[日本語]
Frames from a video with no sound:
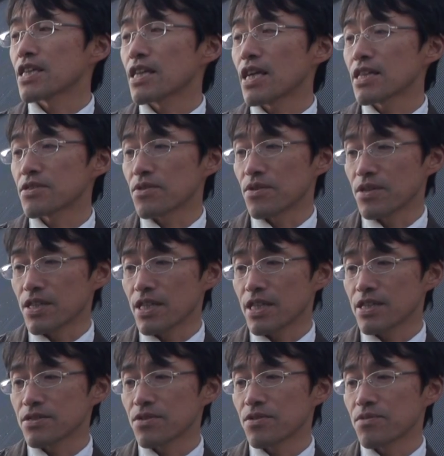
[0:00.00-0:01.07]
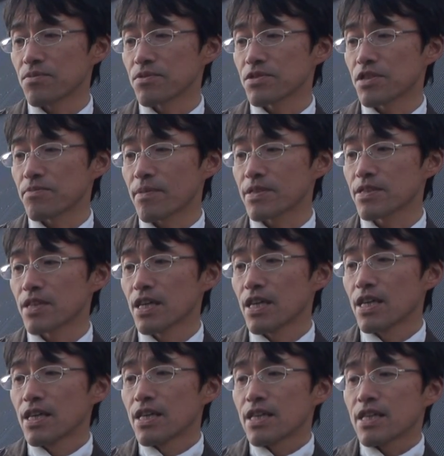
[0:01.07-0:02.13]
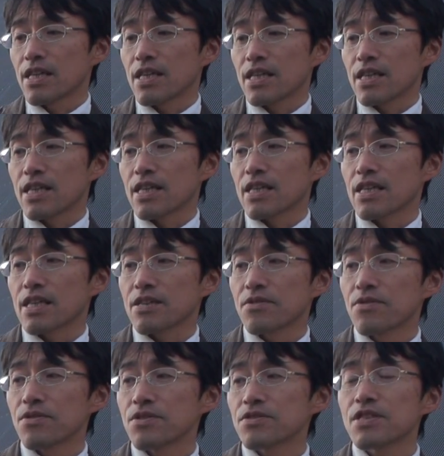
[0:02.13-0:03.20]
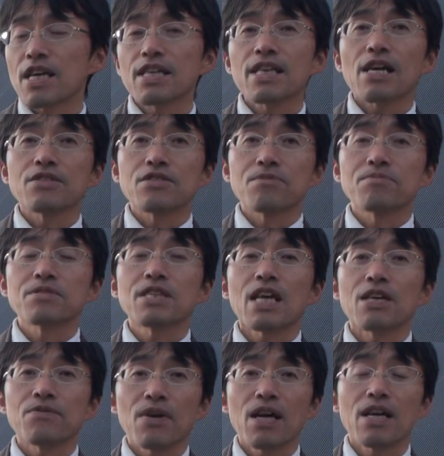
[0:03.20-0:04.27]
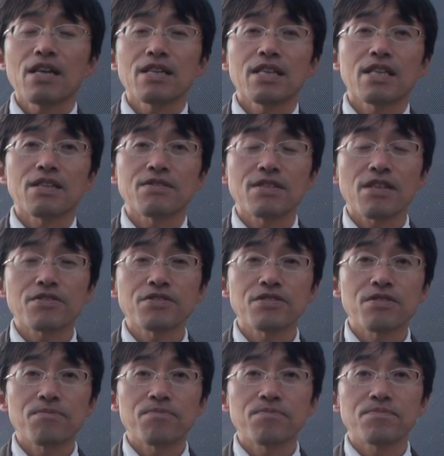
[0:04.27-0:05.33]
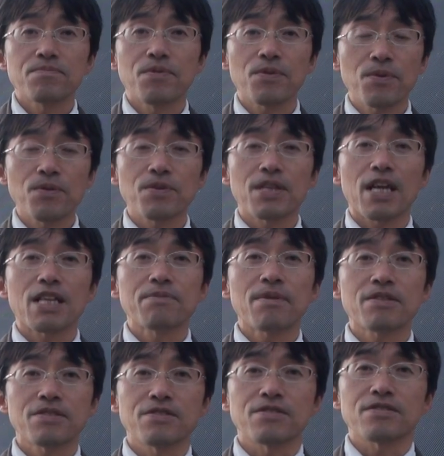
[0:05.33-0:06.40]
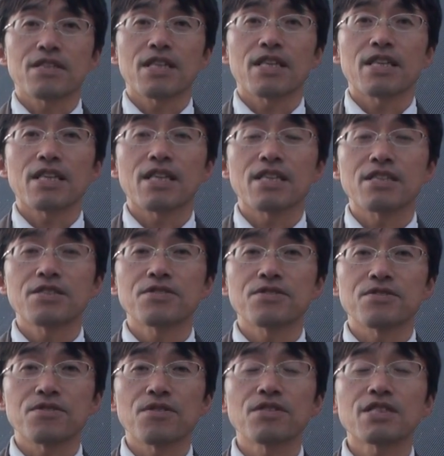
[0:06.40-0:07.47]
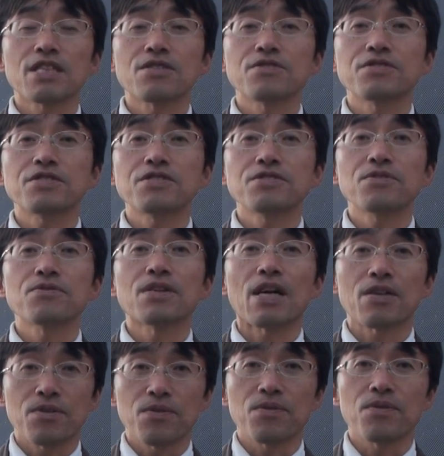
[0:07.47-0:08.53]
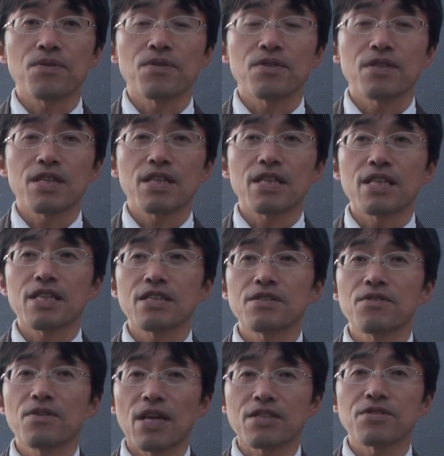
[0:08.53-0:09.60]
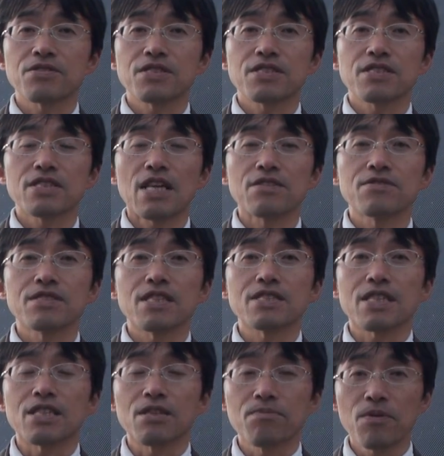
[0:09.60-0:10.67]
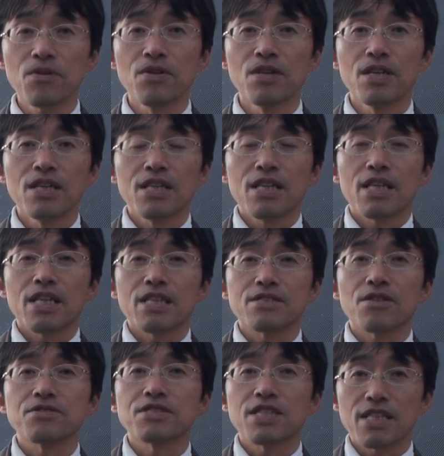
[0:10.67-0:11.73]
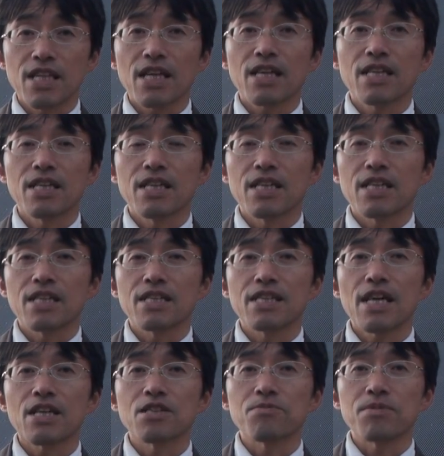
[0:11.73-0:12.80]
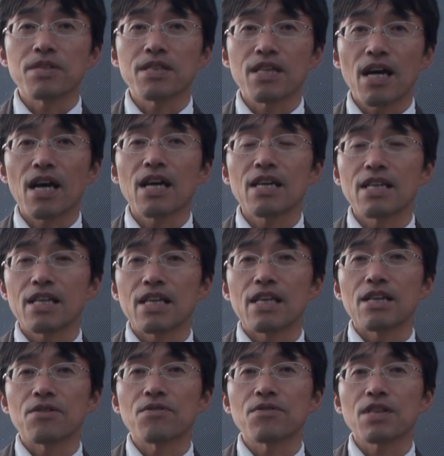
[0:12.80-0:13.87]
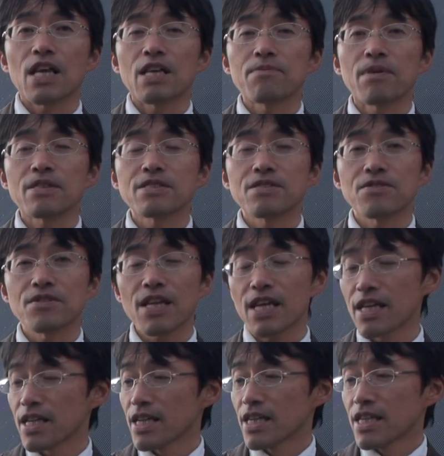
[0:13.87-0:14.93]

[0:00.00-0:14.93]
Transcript: いかなと、えー、そう思っています。えー、交流大学の舞台は、えー、私の母校であります、えー、旧豊里西小学校、えー、の跡地になるんですけども、えー、そちらで、えー、2泊3日、えー、行いますので